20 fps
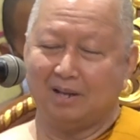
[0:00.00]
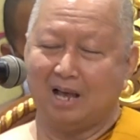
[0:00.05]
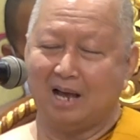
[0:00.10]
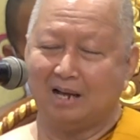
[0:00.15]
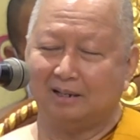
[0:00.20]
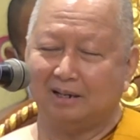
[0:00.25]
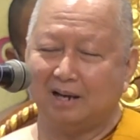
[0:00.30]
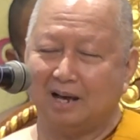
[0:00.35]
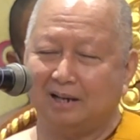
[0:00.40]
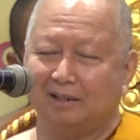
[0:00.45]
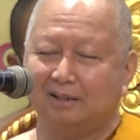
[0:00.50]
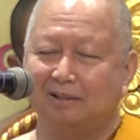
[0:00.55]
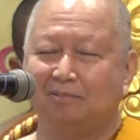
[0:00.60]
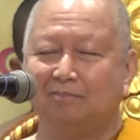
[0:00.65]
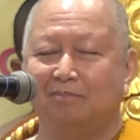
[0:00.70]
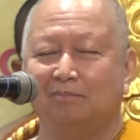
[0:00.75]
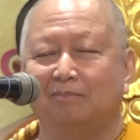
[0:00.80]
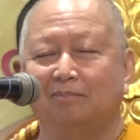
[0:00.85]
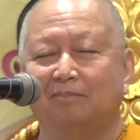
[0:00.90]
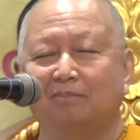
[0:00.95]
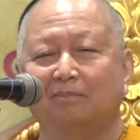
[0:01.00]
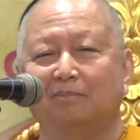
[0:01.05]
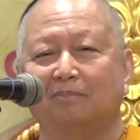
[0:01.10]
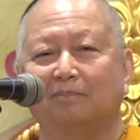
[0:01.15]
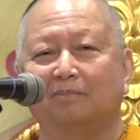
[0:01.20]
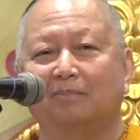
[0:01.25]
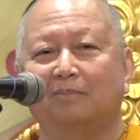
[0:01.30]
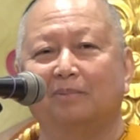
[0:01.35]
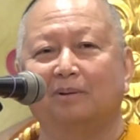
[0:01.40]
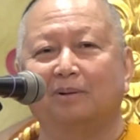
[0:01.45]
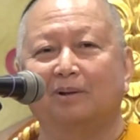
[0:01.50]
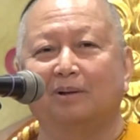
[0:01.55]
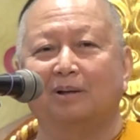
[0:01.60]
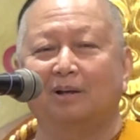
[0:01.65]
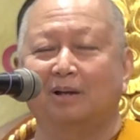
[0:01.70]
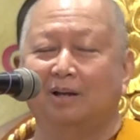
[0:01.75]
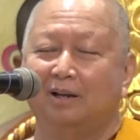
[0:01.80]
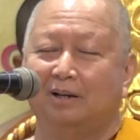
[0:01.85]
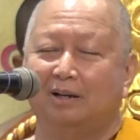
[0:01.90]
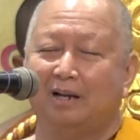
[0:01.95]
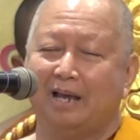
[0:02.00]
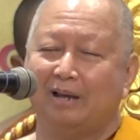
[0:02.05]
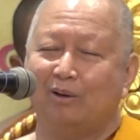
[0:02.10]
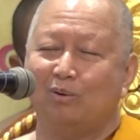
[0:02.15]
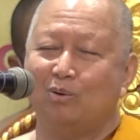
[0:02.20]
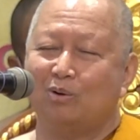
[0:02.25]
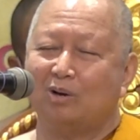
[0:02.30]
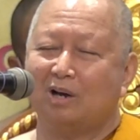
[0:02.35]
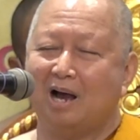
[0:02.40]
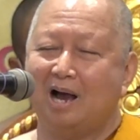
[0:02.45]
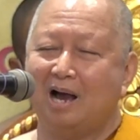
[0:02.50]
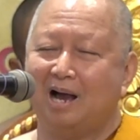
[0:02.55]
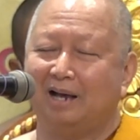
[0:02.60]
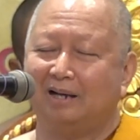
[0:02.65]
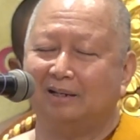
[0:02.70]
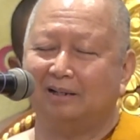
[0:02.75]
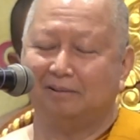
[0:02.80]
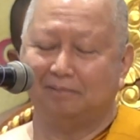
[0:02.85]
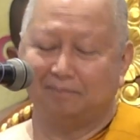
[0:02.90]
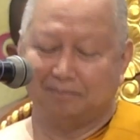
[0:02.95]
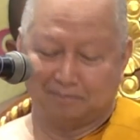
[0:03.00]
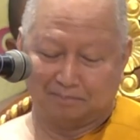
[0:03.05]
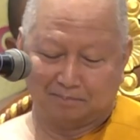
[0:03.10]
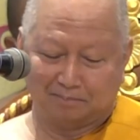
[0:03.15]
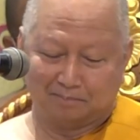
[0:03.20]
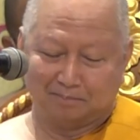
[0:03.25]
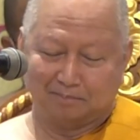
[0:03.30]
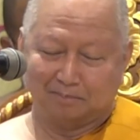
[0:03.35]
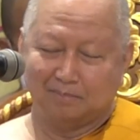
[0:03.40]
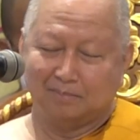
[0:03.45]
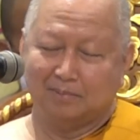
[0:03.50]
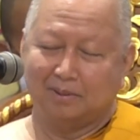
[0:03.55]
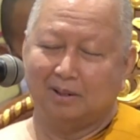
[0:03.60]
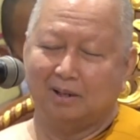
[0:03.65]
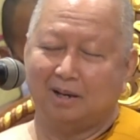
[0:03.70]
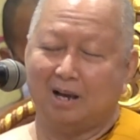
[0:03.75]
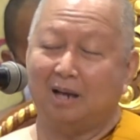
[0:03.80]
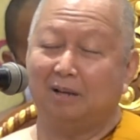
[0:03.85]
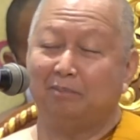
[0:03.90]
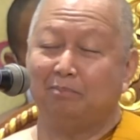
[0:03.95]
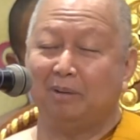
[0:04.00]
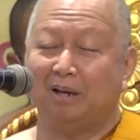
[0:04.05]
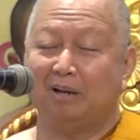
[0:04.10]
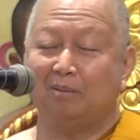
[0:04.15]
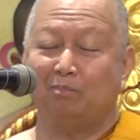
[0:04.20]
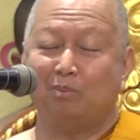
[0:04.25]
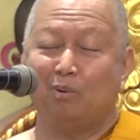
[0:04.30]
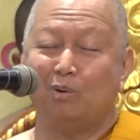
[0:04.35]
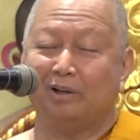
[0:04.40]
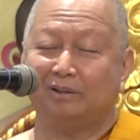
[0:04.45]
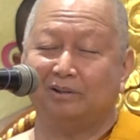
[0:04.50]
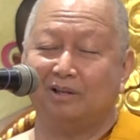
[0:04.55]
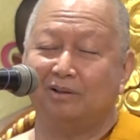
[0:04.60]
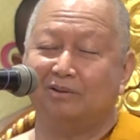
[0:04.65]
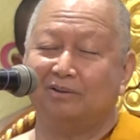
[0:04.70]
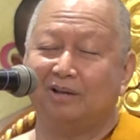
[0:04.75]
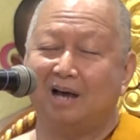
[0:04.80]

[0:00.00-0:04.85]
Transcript: ดังนั้นในโอกาสอันเป็นประวัติ